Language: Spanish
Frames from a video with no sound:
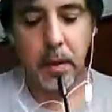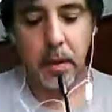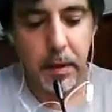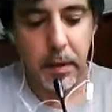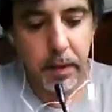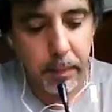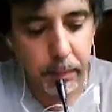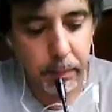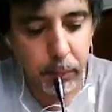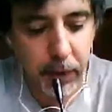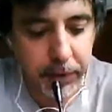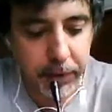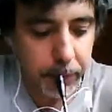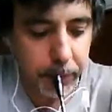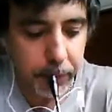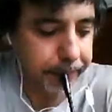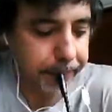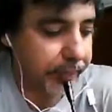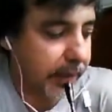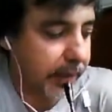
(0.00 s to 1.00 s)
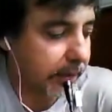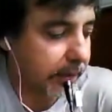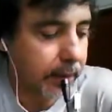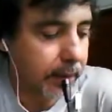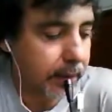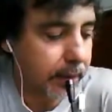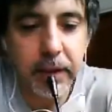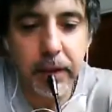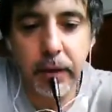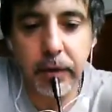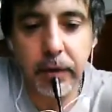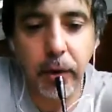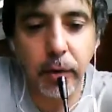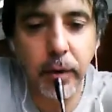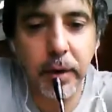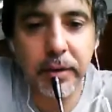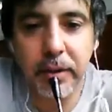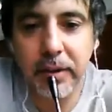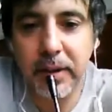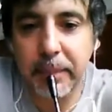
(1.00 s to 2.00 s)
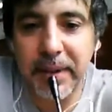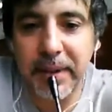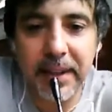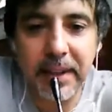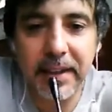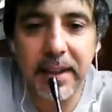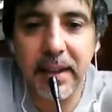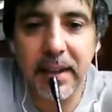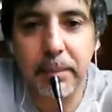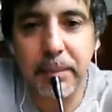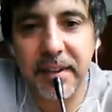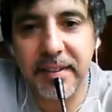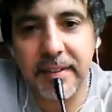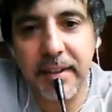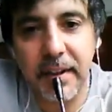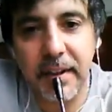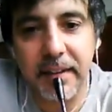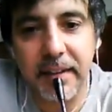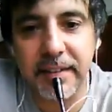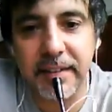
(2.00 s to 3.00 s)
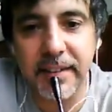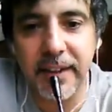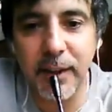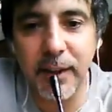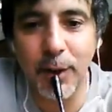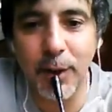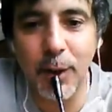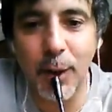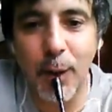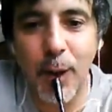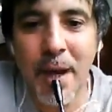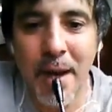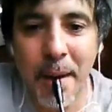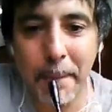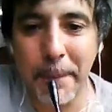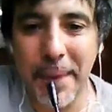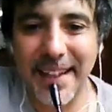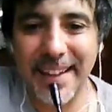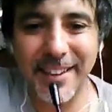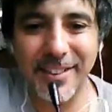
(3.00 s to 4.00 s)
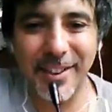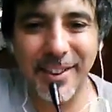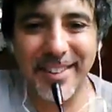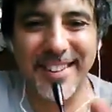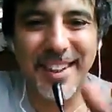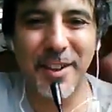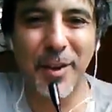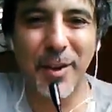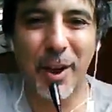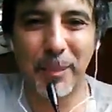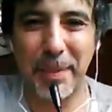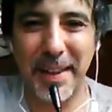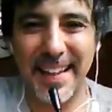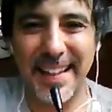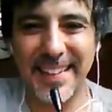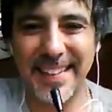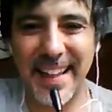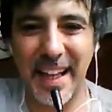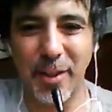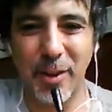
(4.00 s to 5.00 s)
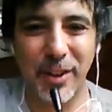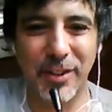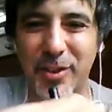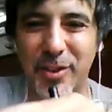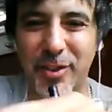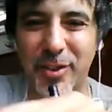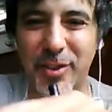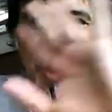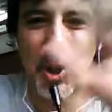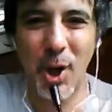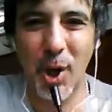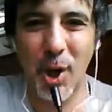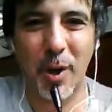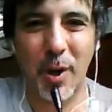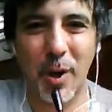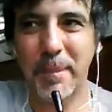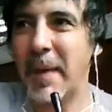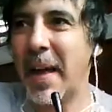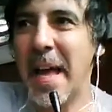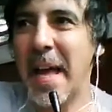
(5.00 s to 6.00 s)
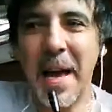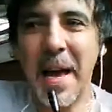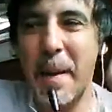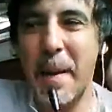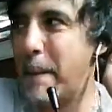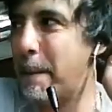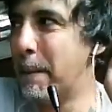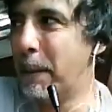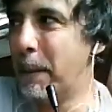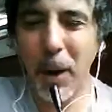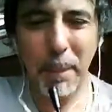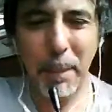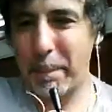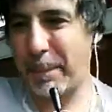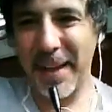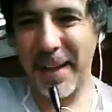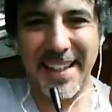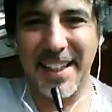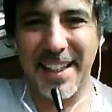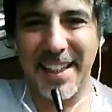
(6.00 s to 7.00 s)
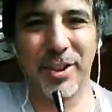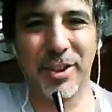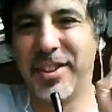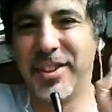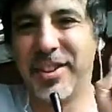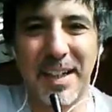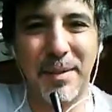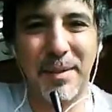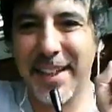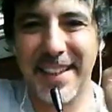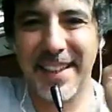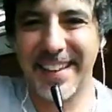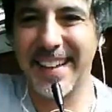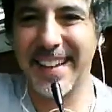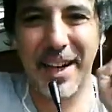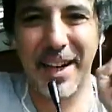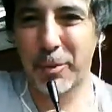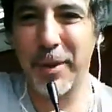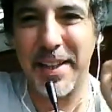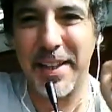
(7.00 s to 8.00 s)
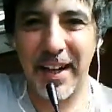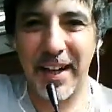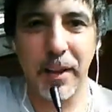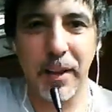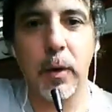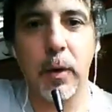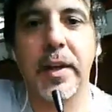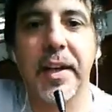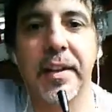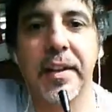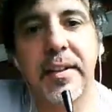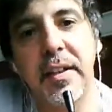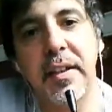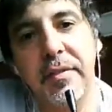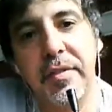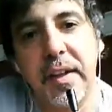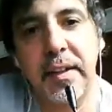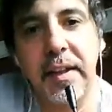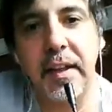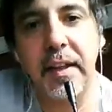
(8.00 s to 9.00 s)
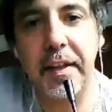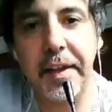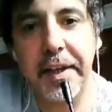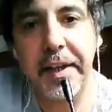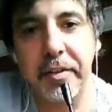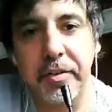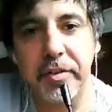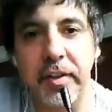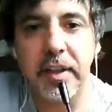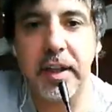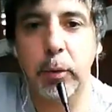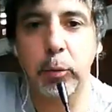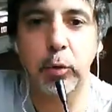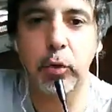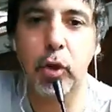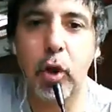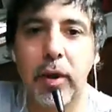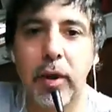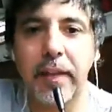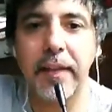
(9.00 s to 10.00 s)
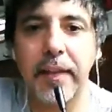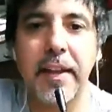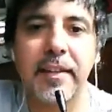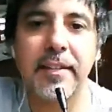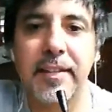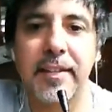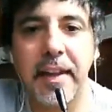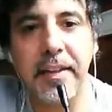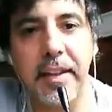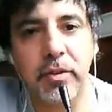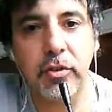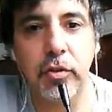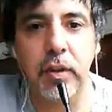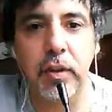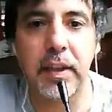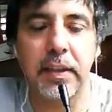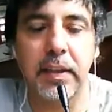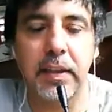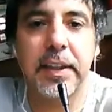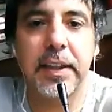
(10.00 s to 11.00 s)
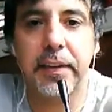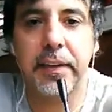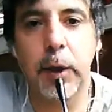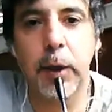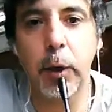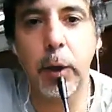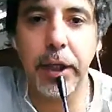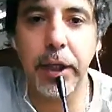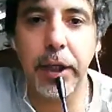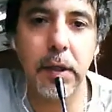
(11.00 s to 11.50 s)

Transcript: Bueno, entre medio de todo esto también tenía que empezar diciendo, me quiso hacer un golpe de estado, es un loco muy peligroso y tenemos que tener cuidado. Cristina Fernández de Kirchner, autora de este dicho en el día de hoy,